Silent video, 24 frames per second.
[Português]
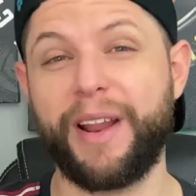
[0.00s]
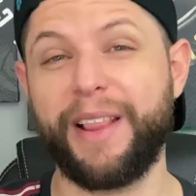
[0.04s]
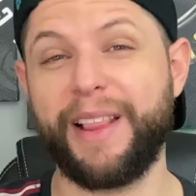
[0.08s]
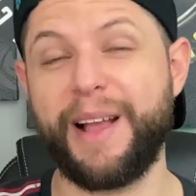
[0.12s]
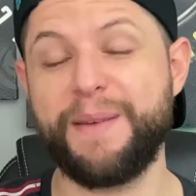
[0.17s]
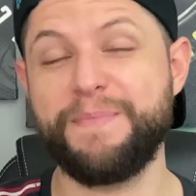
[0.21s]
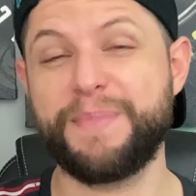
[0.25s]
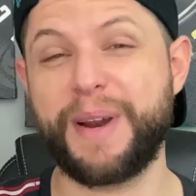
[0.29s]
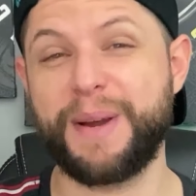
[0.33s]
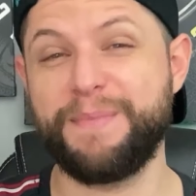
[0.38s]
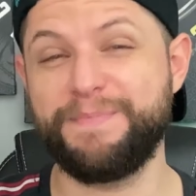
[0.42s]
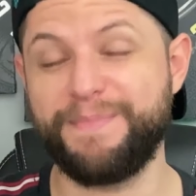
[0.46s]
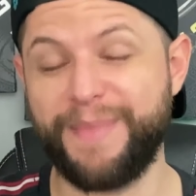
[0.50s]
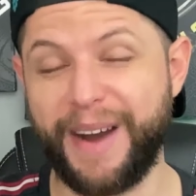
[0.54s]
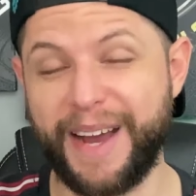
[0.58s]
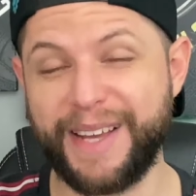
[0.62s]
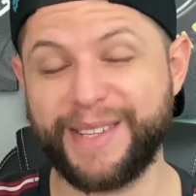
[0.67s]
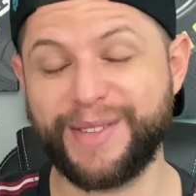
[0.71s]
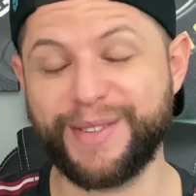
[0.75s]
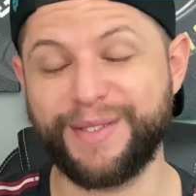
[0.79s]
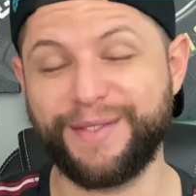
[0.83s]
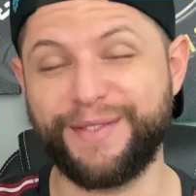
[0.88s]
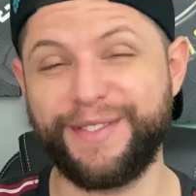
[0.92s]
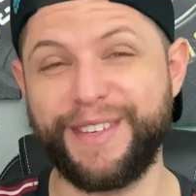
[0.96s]
lá para
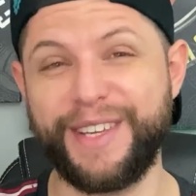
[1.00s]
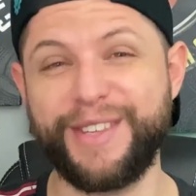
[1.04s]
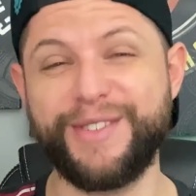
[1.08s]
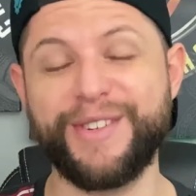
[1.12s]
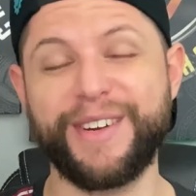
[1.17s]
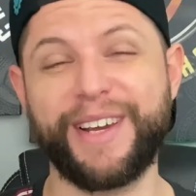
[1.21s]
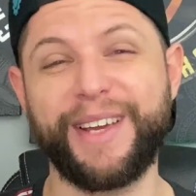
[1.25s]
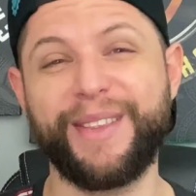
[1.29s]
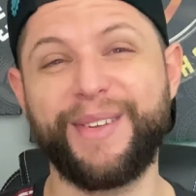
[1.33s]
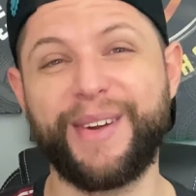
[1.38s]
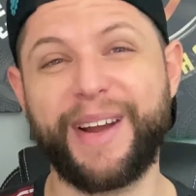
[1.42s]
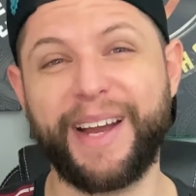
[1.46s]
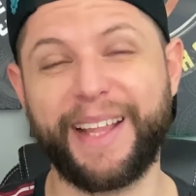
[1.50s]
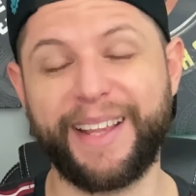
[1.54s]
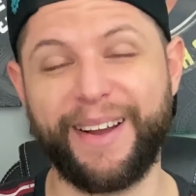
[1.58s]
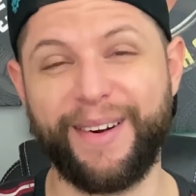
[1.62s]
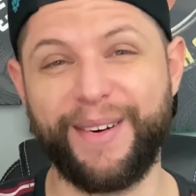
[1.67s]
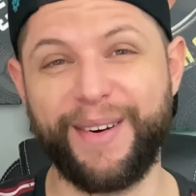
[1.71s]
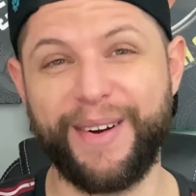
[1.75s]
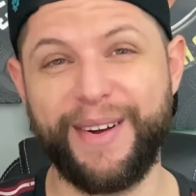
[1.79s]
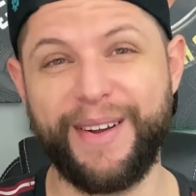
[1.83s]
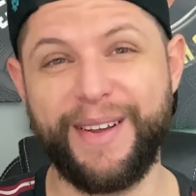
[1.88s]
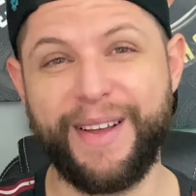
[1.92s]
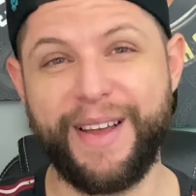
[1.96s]
mais um vídeo aqui no canal.